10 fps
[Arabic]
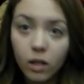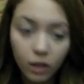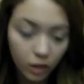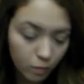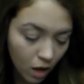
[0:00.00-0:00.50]

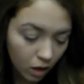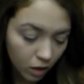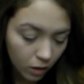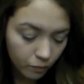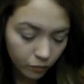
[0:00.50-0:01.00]
دايره
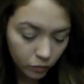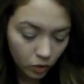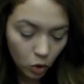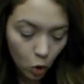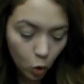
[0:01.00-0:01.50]
كيما هكا
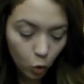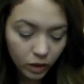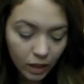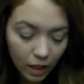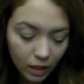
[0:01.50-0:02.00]

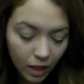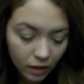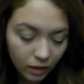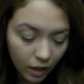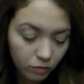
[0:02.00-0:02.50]

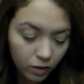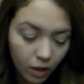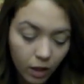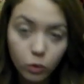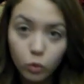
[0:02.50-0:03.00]
وكنحليها تلقاي
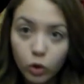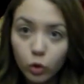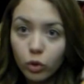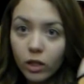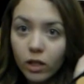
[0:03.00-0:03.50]
فيها هادو
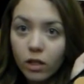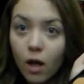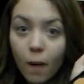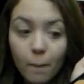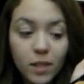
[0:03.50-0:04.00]
لي كولير
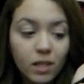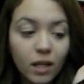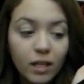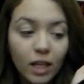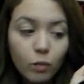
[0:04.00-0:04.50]

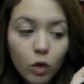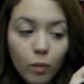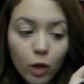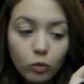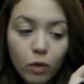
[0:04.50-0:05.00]
بصح
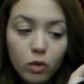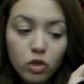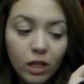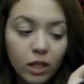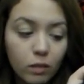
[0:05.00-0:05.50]
نعلمكم هادو
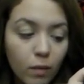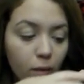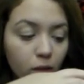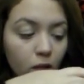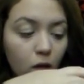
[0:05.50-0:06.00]
ماهمش داخلين
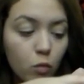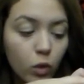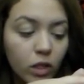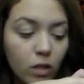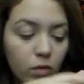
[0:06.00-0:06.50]
مع
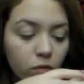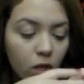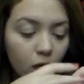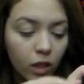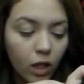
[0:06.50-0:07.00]
بعضهم وانما
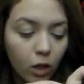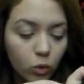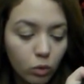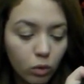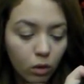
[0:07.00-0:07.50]
فيها غير
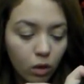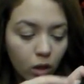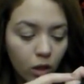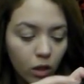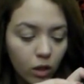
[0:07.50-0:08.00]
هادو
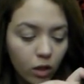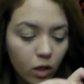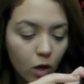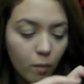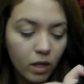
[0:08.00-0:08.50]

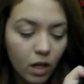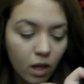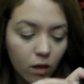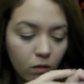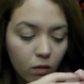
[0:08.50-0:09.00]
اللي راهم
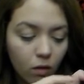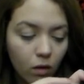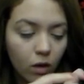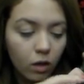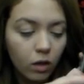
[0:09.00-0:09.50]
هنايا
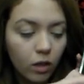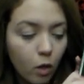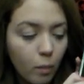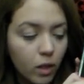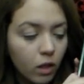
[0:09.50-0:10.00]

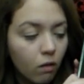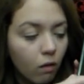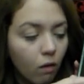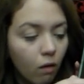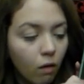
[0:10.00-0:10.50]
اللي راهم هنا